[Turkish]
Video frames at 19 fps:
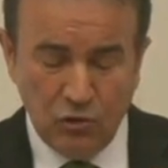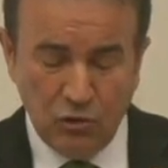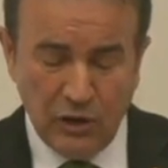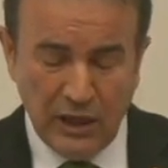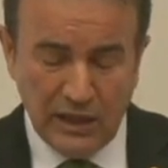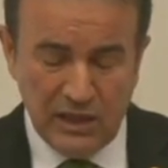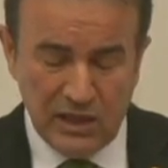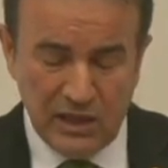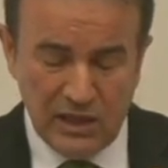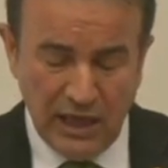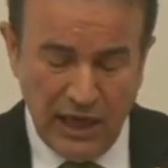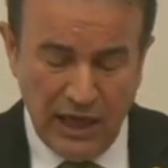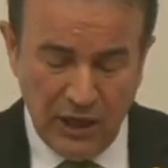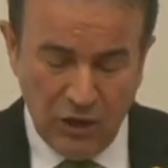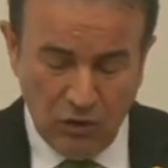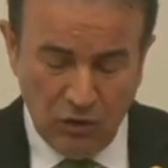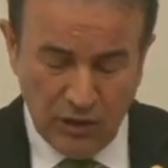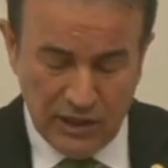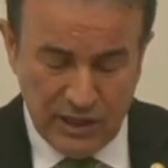tüketici
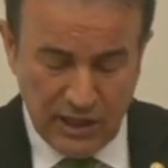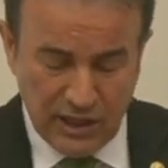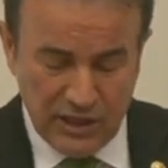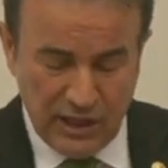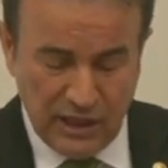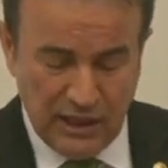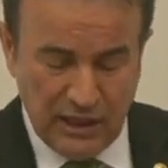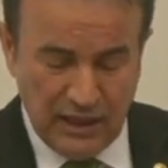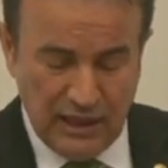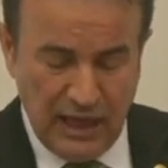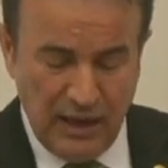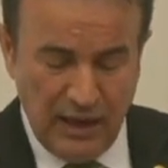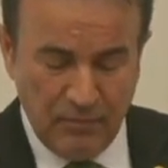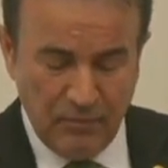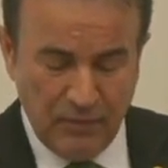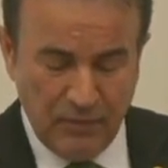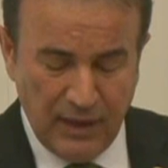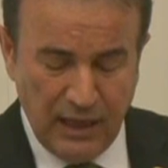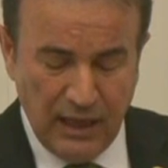lehine olacak
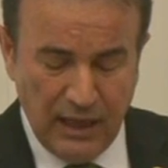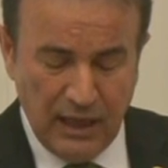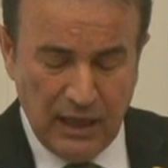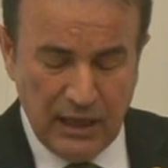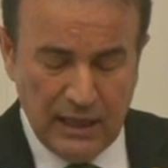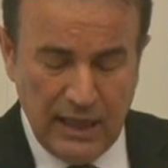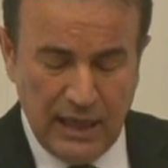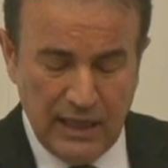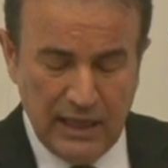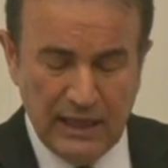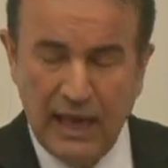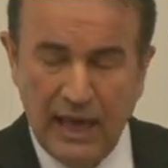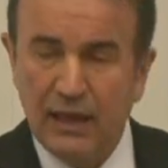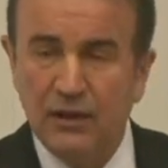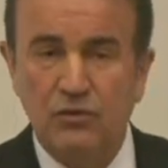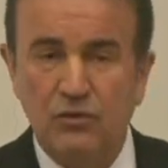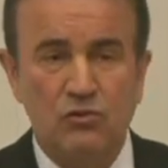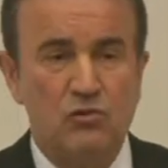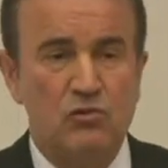şekilde
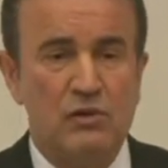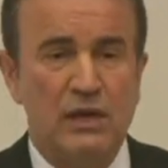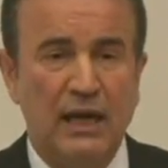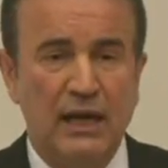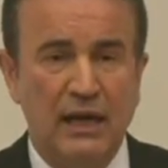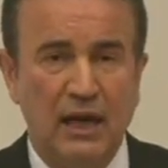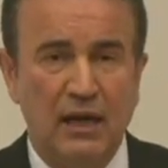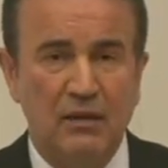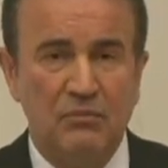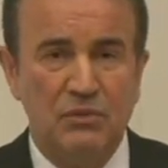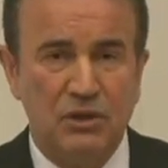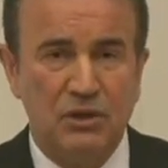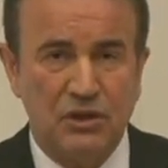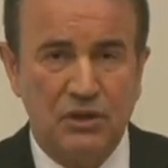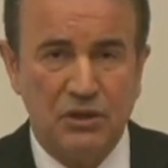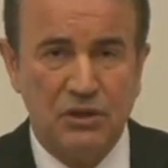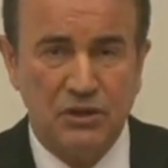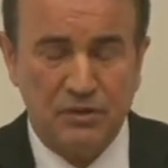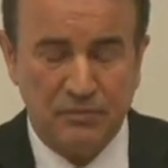yeniden
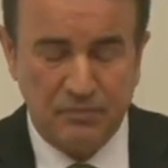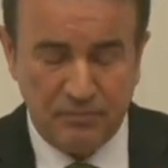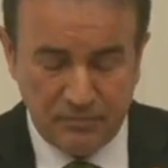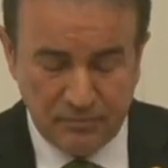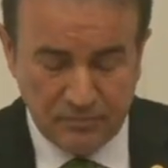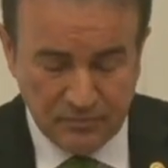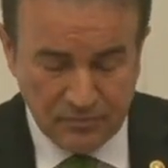düzenlenmiştir.